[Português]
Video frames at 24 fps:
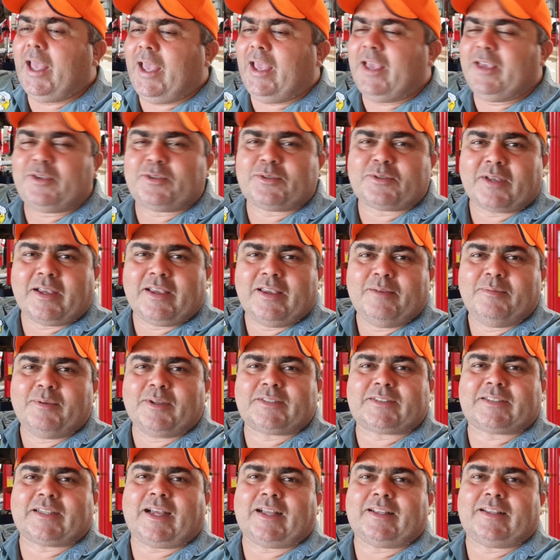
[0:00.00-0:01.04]
É isso aí,
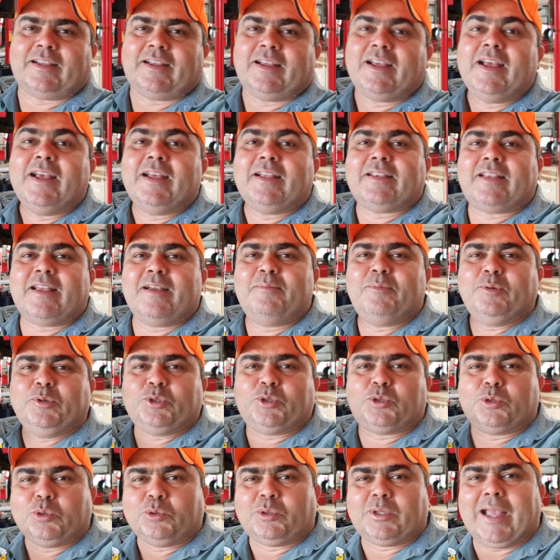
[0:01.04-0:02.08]
moçada. Tamo
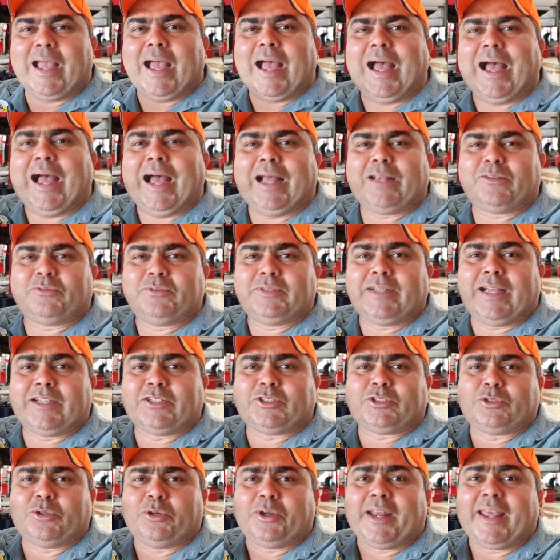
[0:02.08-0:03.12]
junto, garrado
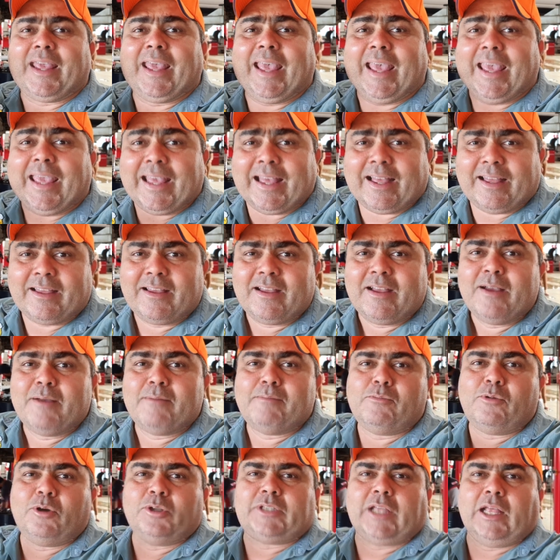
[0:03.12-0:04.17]
nas orelhas,
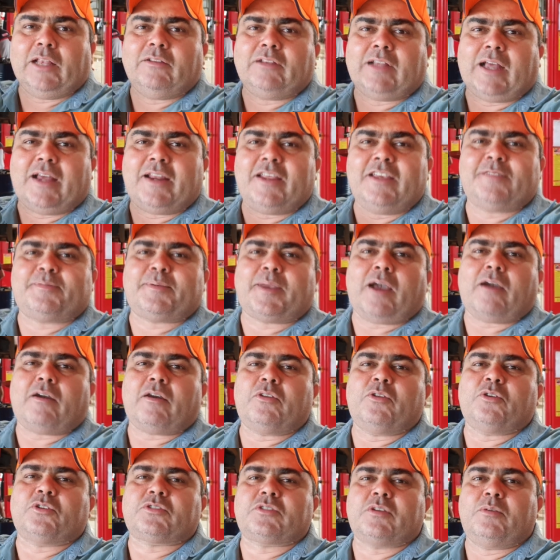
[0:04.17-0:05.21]
mordendo o nariz, porque
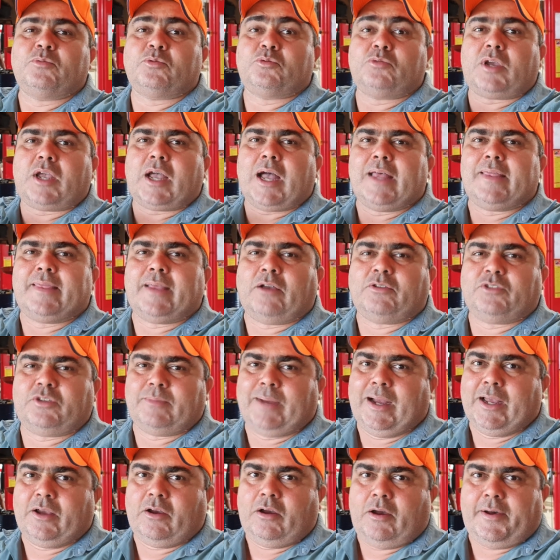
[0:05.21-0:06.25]
agora nós somos um canal de
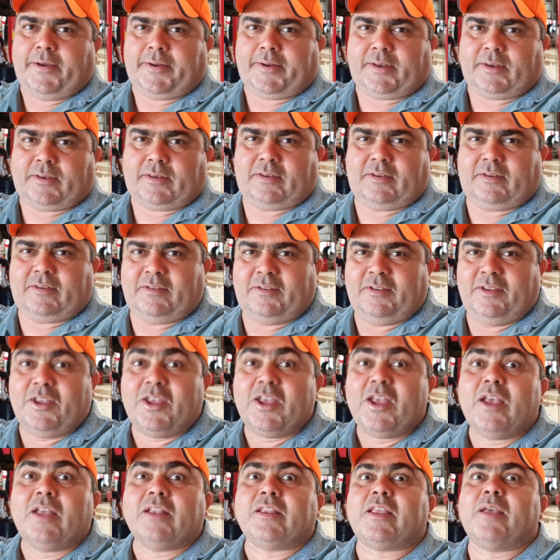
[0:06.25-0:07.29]
maior.
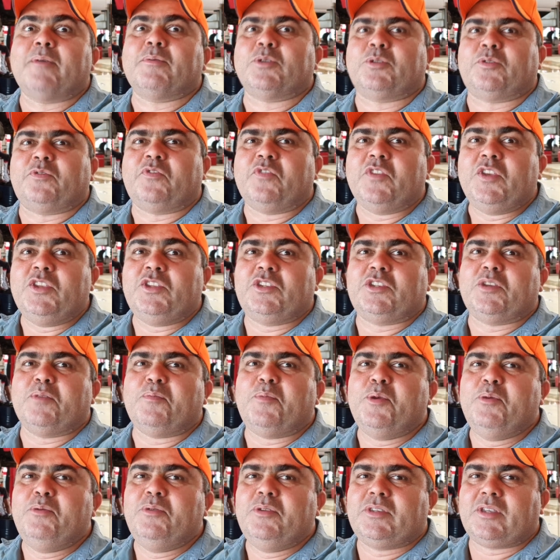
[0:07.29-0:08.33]
Temos 20
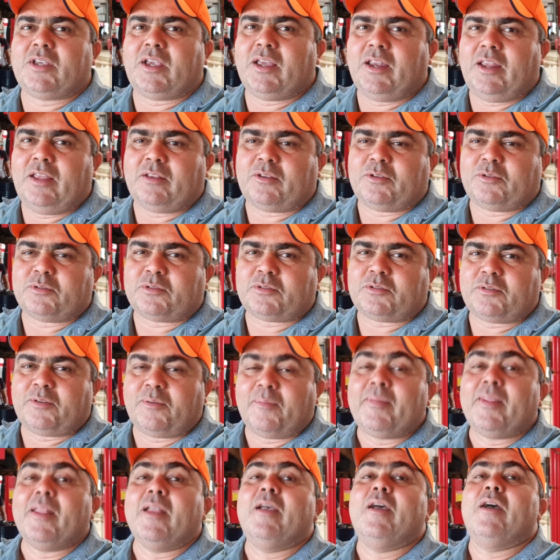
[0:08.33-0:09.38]
mil inscritos.
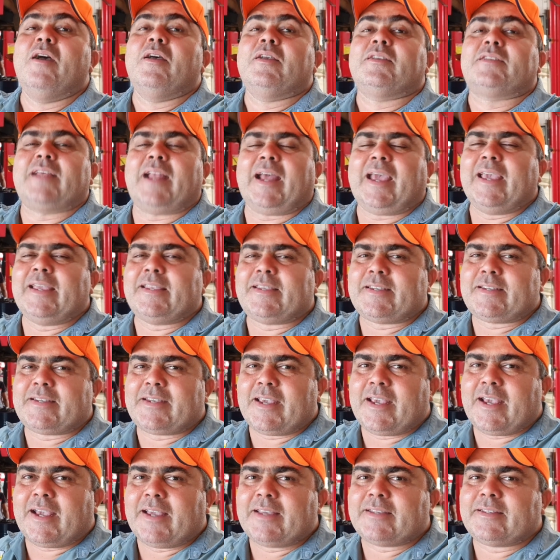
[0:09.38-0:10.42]
Será que a gente
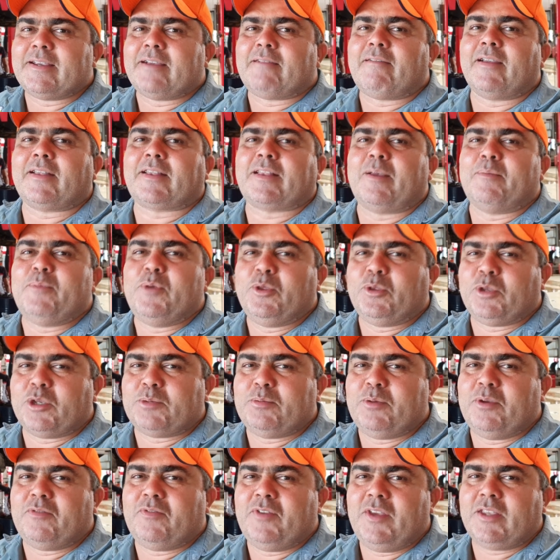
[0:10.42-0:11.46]
chega em 50 mil em
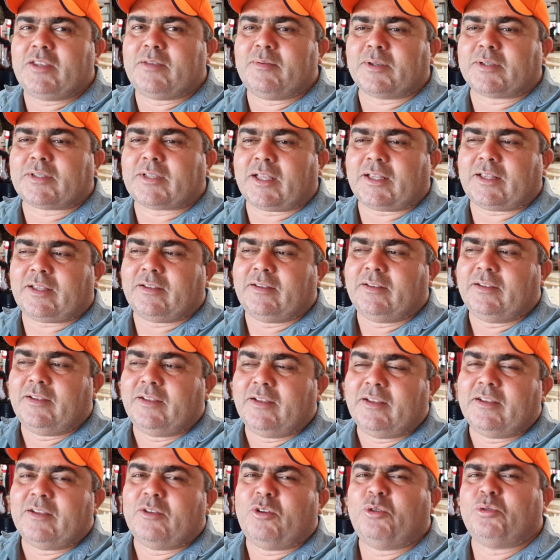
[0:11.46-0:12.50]
2020, moçada?
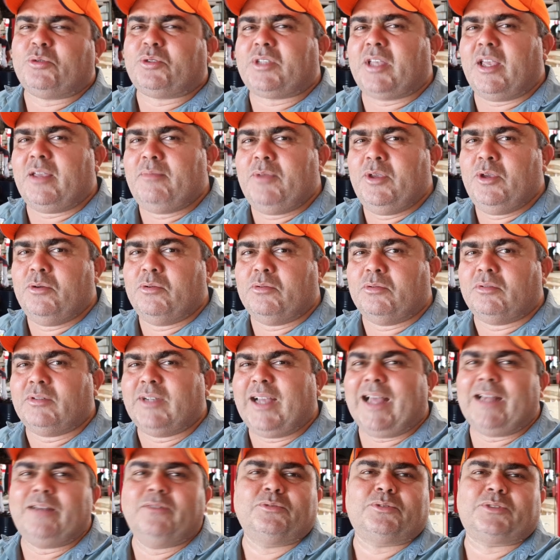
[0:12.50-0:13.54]
Ou 100 mil?
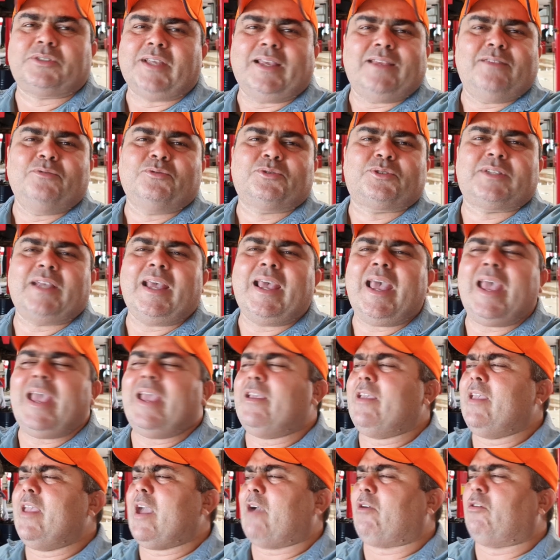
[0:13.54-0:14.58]
Ah, não sei, não
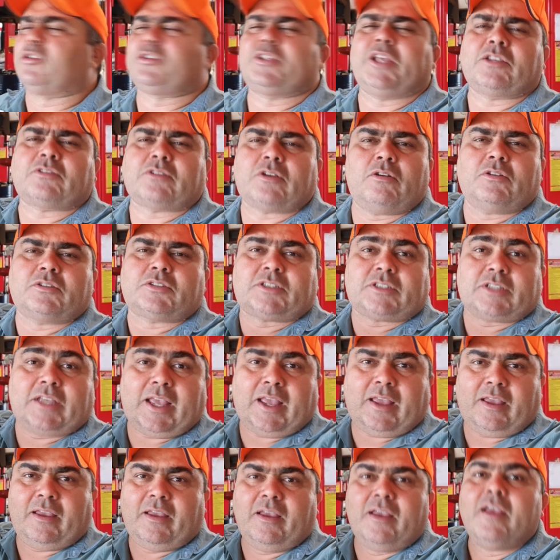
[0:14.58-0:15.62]
sei. Acontece o que
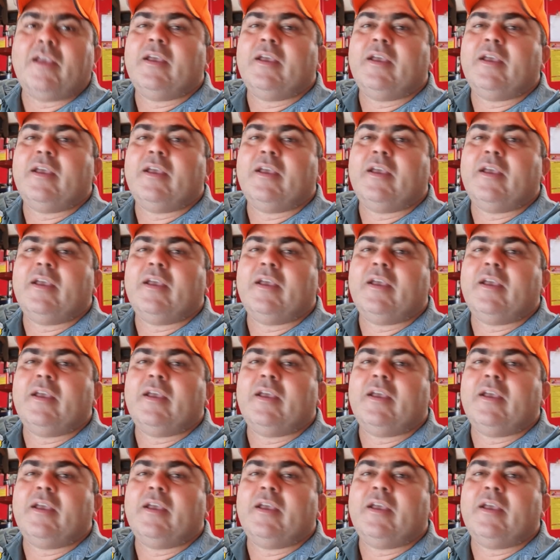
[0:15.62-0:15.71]
acontecer.